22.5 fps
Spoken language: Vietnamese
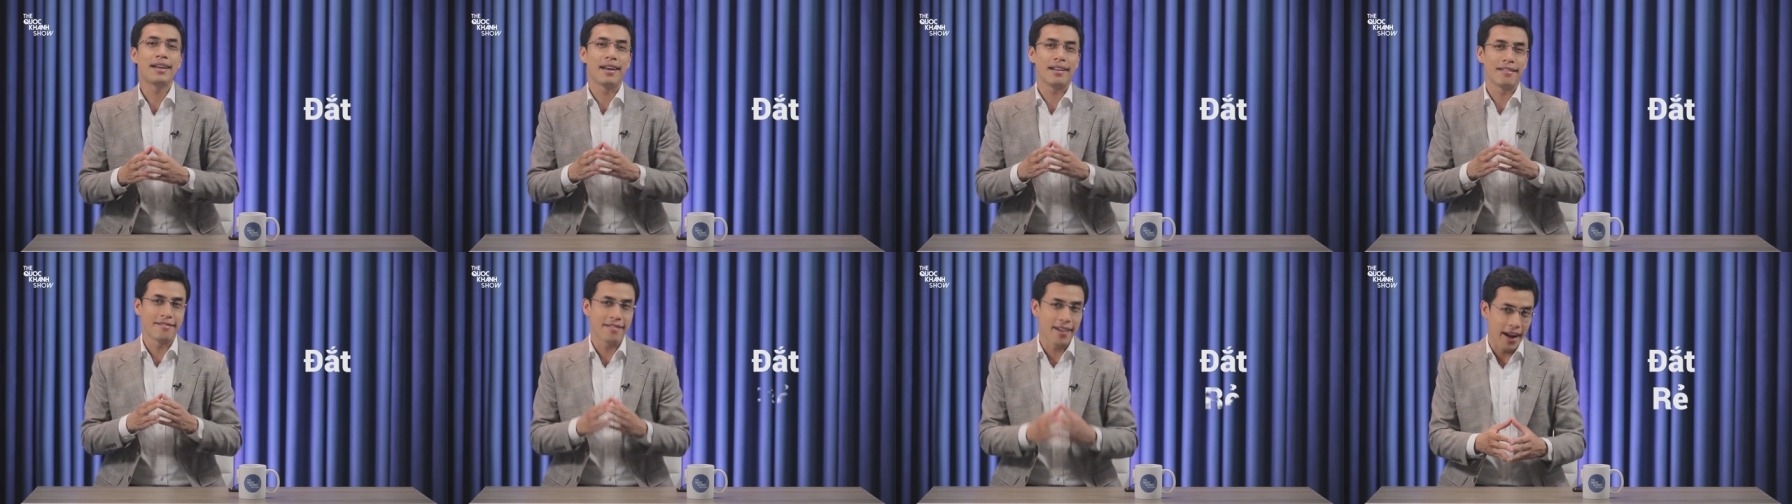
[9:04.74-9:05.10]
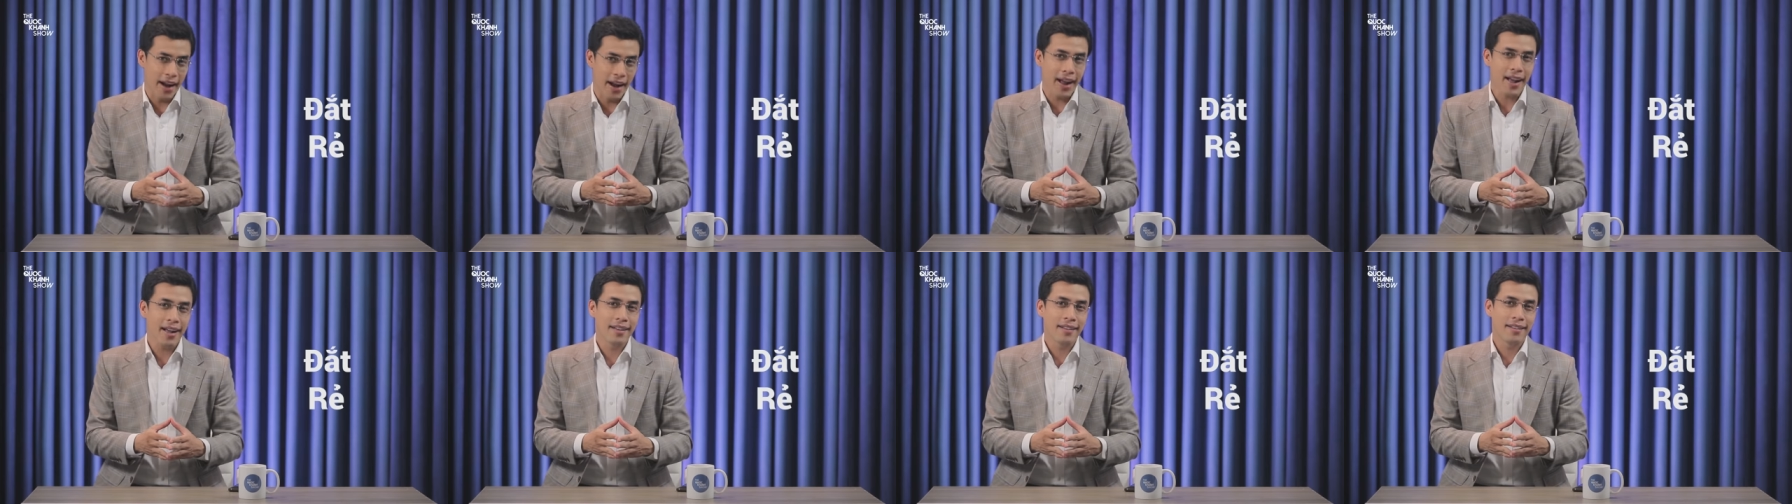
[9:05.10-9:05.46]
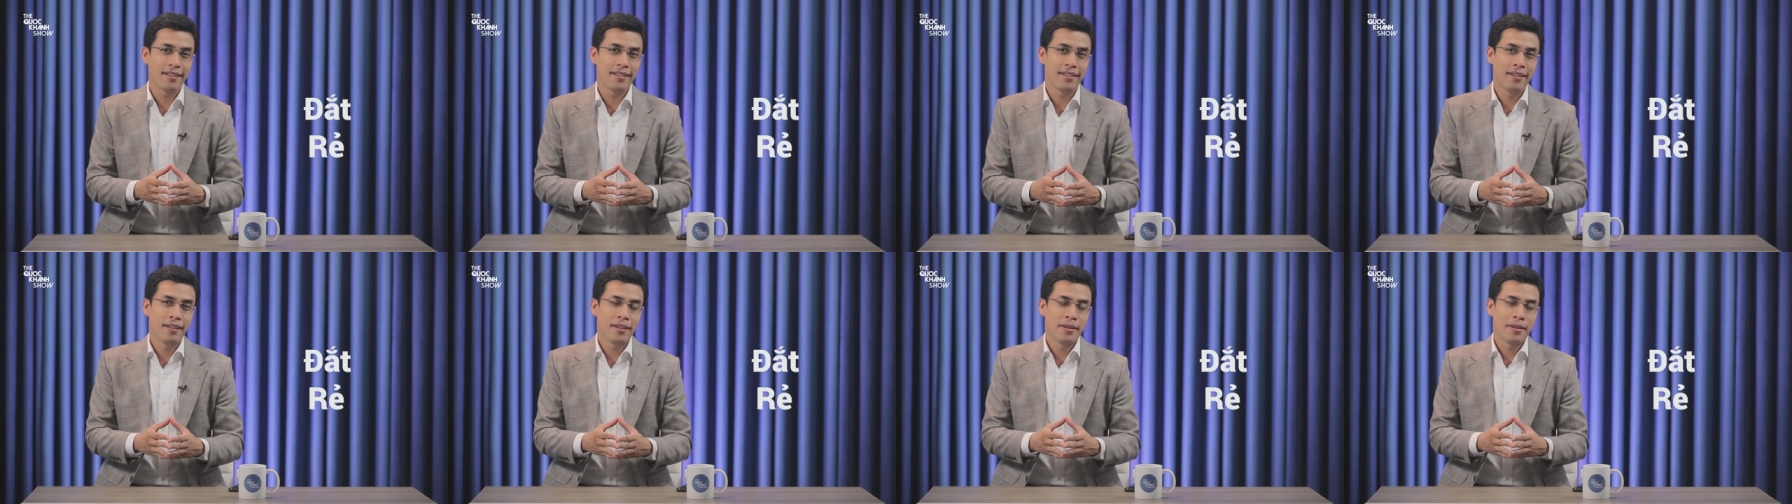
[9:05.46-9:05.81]
là rẻ.
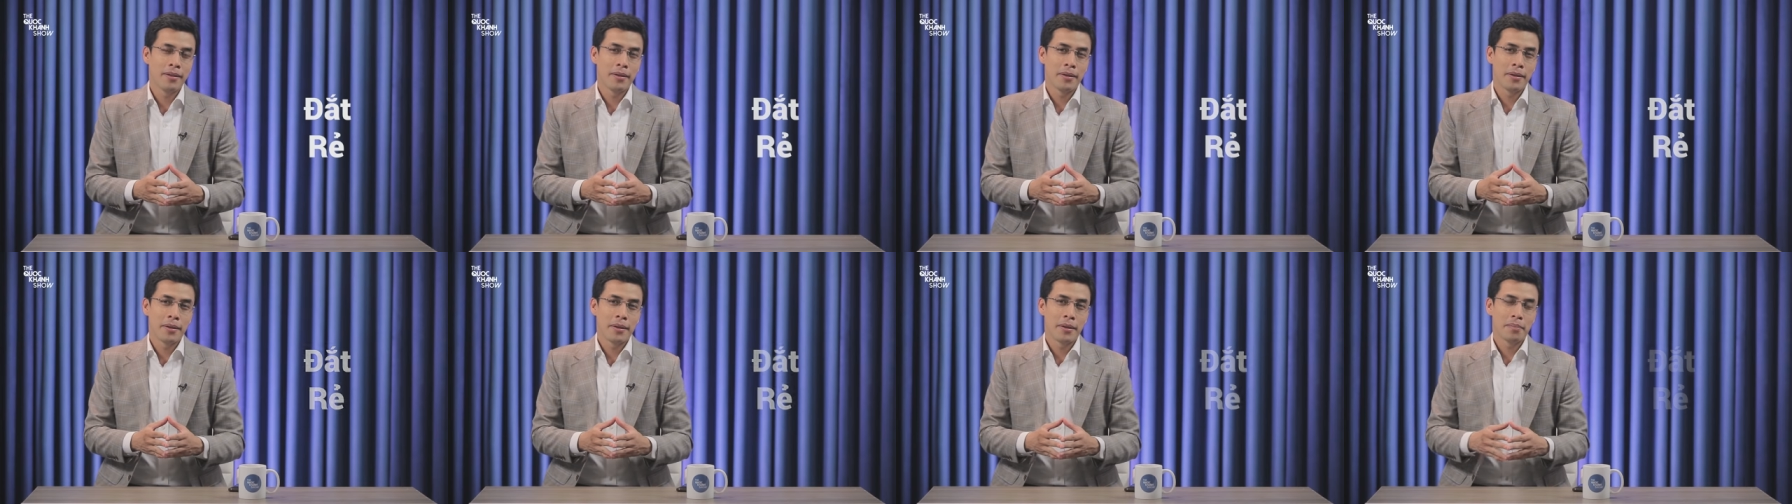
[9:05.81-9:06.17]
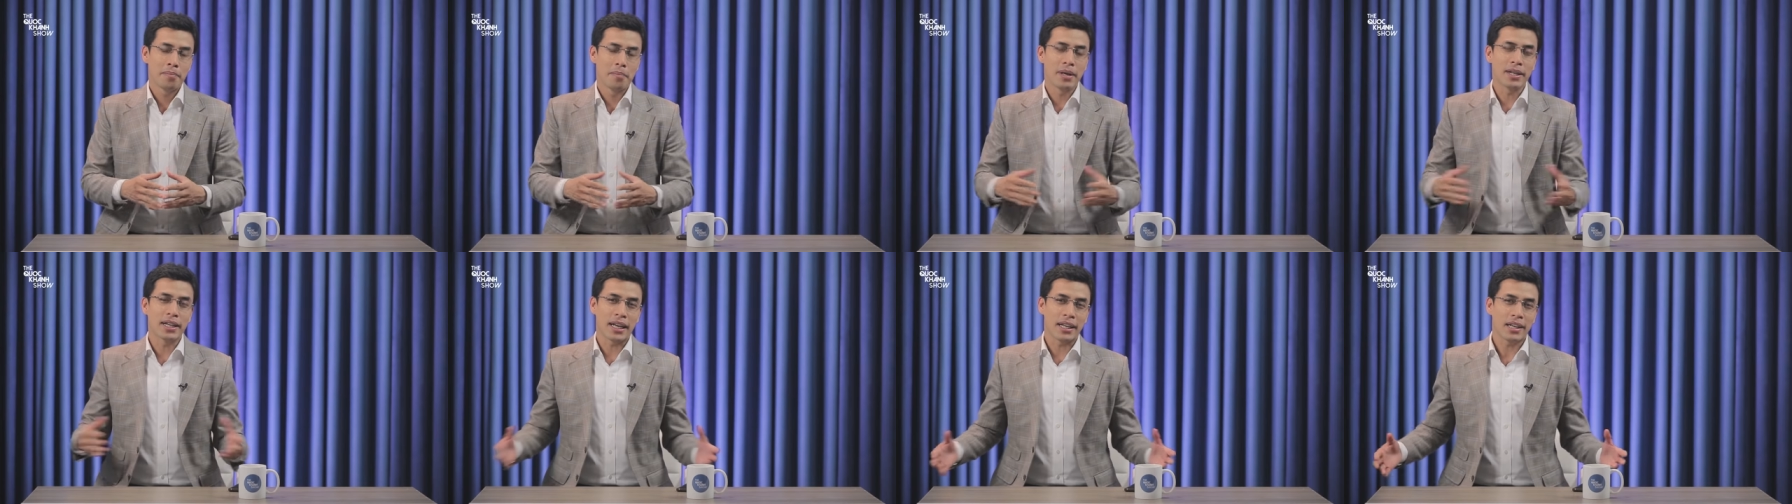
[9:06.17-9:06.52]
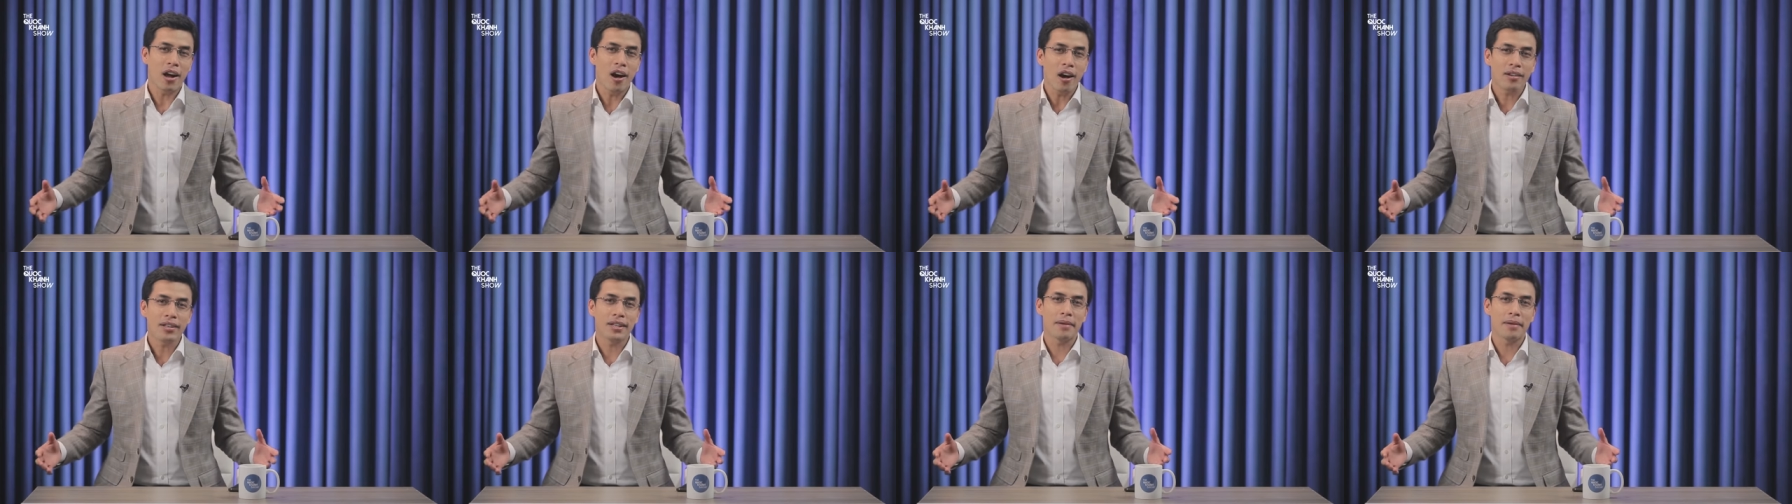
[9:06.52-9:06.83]
Bên cạnh đó